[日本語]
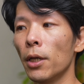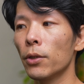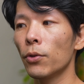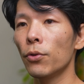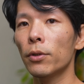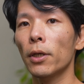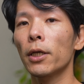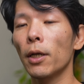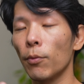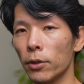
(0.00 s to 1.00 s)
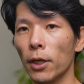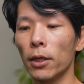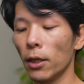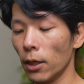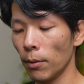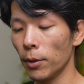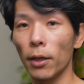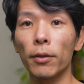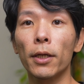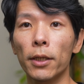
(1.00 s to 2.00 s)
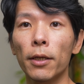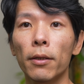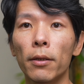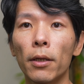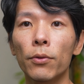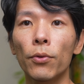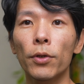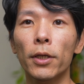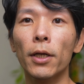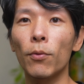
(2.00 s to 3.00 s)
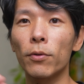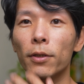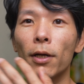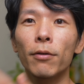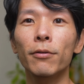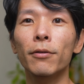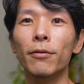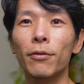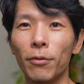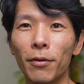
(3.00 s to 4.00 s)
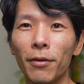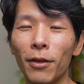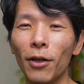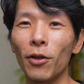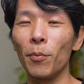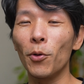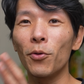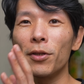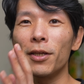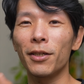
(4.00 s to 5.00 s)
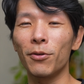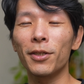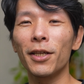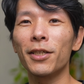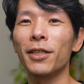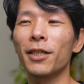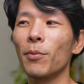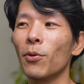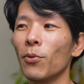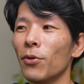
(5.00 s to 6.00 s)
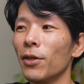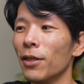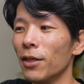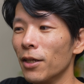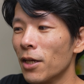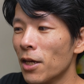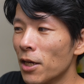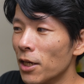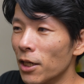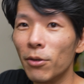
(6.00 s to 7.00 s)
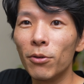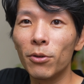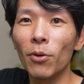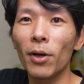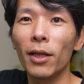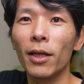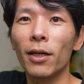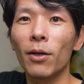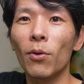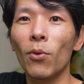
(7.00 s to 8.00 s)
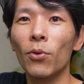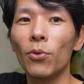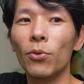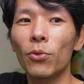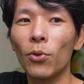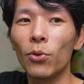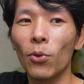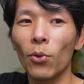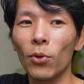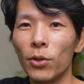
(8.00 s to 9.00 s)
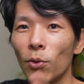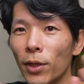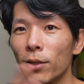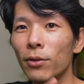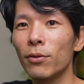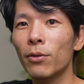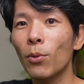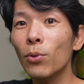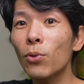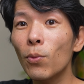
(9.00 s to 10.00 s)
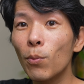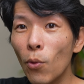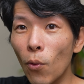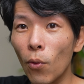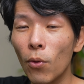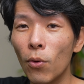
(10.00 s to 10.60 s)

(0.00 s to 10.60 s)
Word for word: そういった機関を使ってみてください。で、そういう機関を使う例えば病院に行く、精神科病院に行くとか、何かこういう、そういうところで相談することも、